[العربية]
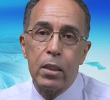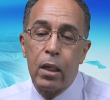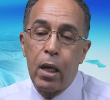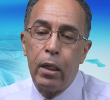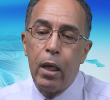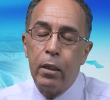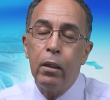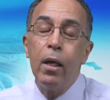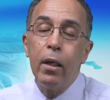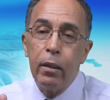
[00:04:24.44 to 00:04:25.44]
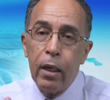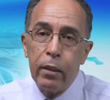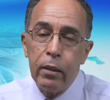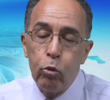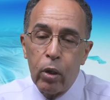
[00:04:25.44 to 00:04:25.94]
الاصطناعي أن
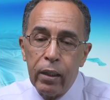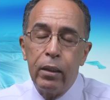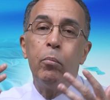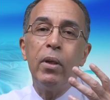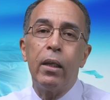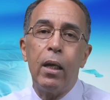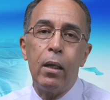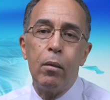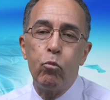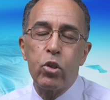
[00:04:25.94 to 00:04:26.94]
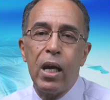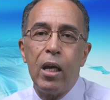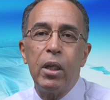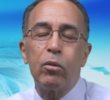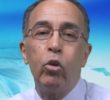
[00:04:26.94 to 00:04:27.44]
يعني يقدم لنا
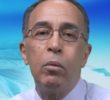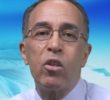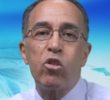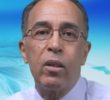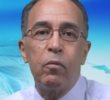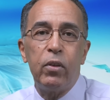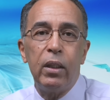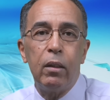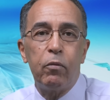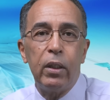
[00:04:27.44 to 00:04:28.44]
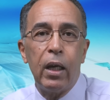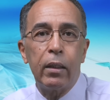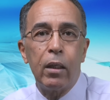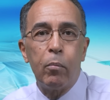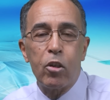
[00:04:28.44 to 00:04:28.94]
مساهمات مهمة جدا في, في
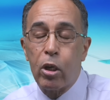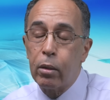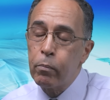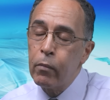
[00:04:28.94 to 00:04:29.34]
هذا المجال